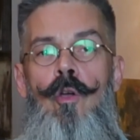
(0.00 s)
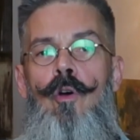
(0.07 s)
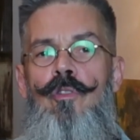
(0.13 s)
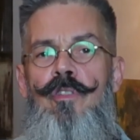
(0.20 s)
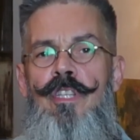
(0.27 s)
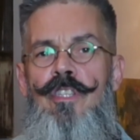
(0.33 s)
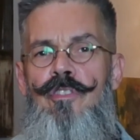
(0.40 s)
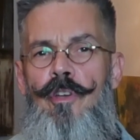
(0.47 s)

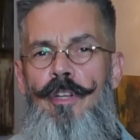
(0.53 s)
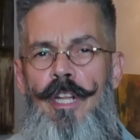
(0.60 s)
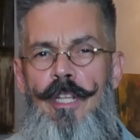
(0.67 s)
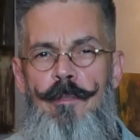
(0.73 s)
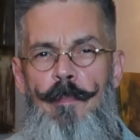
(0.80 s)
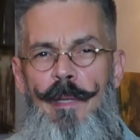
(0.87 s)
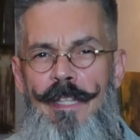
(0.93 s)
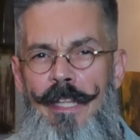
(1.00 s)

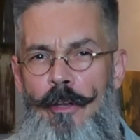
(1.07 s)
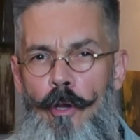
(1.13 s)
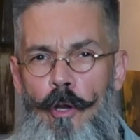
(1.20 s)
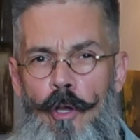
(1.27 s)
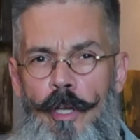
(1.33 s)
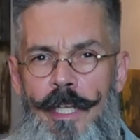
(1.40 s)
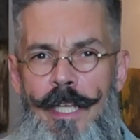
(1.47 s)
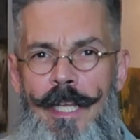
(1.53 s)
condiciones
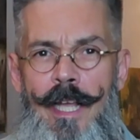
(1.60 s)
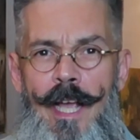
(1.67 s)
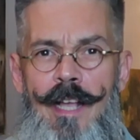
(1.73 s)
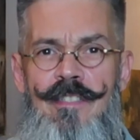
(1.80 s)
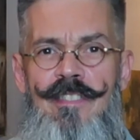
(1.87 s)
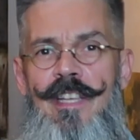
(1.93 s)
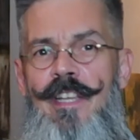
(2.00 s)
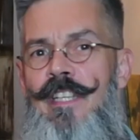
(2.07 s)

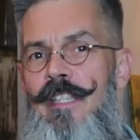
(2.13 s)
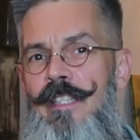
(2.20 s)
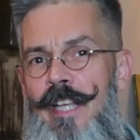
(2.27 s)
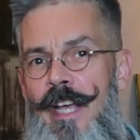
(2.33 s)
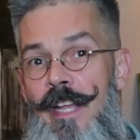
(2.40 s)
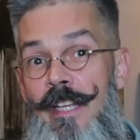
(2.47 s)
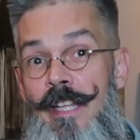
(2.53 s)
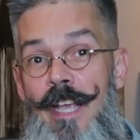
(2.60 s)
meteorológicas,
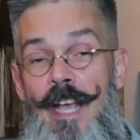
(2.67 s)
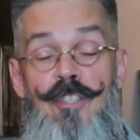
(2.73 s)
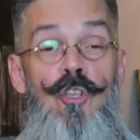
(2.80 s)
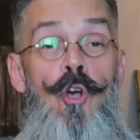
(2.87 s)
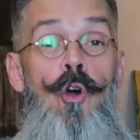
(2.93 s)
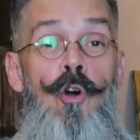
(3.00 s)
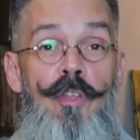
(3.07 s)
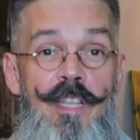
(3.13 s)

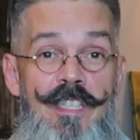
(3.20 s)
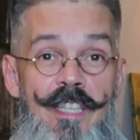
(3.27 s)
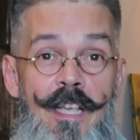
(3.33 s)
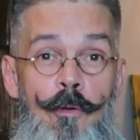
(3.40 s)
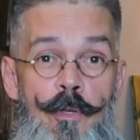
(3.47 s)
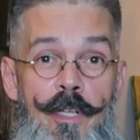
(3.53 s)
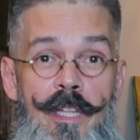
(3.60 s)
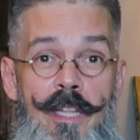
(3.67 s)
sanitarias o de
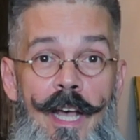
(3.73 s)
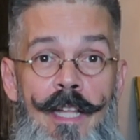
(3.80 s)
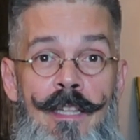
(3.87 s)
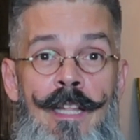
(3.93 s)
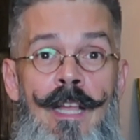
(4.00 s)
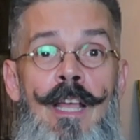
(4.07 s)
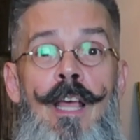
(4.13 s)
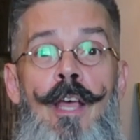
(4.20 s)
seguridad,